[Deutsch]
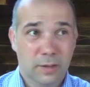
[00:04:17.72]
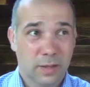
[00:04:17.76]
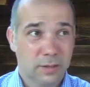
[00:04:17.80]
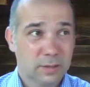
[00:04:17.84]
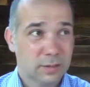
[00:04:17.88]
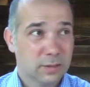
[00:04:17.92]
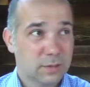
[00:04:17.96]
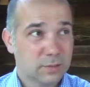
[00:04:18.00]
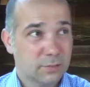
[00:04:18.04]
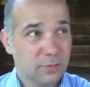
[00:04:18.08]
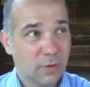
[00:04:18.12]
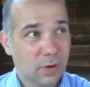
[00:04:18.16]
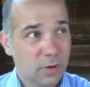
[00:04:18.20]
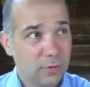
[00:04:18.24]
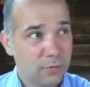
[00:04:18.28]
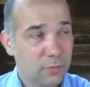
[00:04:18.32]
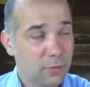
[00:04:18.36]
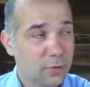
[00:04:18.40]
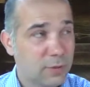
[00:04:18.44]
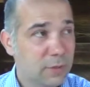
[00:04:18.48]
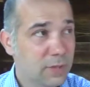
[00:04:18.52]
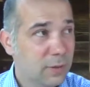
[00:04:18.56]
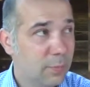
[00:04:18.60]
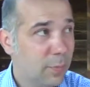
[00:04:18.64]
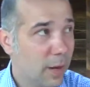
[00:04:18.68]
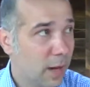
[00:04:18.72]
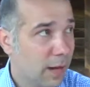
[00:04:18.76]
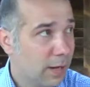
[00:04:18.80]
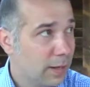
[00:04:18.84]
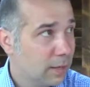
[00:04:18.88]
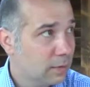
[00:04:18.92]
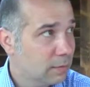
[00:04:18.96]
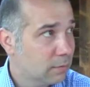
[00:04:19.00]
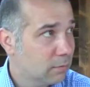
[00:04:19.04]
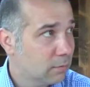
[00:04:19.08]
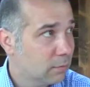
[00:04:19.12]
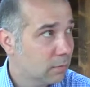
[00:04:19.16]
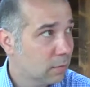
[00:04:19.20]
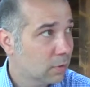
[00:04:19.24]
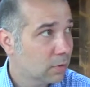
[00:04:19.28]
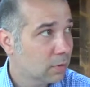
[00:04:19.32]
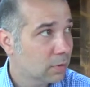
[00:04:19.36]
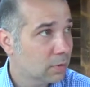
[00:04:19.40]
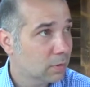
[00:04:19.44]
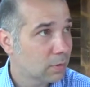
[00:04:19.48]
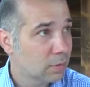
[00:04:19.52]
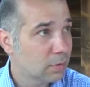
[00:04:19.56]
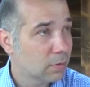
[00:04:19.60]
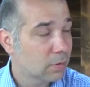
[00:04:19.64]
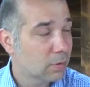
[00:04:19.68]
Das war für die beiden
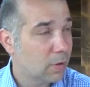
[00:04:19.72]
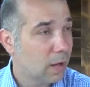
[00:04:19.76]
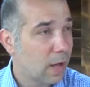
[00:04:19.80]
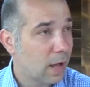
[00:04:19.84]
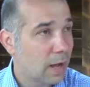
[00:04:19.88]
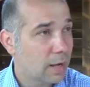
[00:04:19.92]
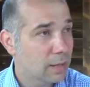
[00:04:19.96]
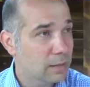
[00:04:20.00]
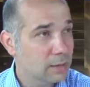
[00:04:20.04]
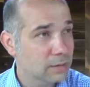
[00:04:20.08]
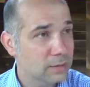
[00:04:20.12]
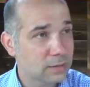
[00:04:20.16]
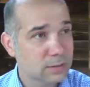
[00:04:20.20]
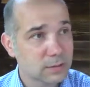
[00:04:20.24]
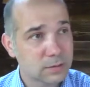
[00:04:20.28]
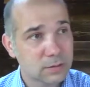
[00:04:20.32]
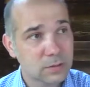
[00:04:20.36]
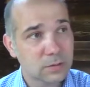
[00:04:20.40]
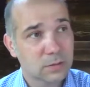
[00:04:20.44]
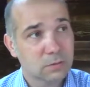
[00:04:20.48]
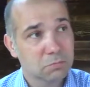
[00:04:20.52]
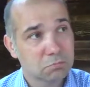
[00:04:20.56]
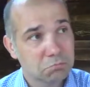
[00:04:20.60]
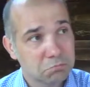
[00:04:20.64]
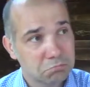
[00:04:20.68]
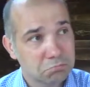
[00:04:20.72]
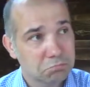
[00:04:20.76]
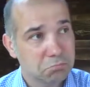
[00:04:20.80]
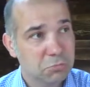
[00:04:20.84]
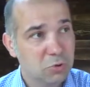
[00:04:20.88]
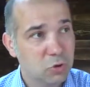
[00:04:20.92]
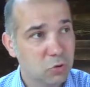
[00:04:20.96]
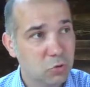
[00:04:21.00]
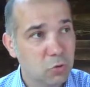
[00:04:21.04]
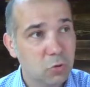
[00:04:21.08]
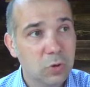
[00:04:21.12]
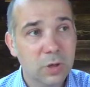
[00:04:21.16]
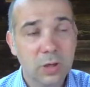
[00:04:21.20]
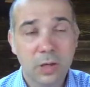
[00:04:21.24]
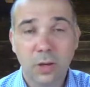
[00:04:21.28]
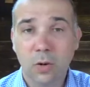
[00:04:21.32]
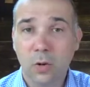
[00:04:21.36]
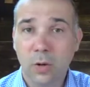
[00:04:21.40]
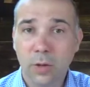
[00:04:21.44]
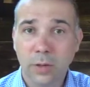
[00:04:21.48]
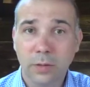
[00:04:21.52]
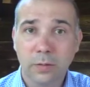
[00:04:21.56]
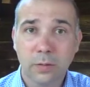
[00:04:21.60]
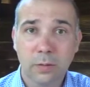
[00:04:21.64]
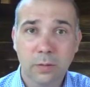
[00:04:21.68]
als junge
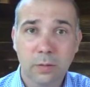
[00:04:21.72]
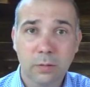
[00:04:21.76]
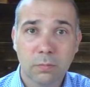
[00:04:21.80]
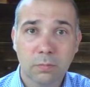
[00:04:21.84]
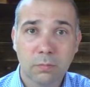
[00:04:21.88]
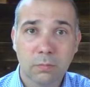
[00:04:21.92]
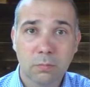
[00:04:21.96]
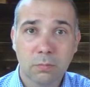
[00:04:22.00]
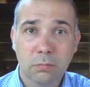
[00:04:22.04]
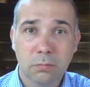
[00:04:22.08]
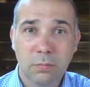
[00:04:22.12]
Leute,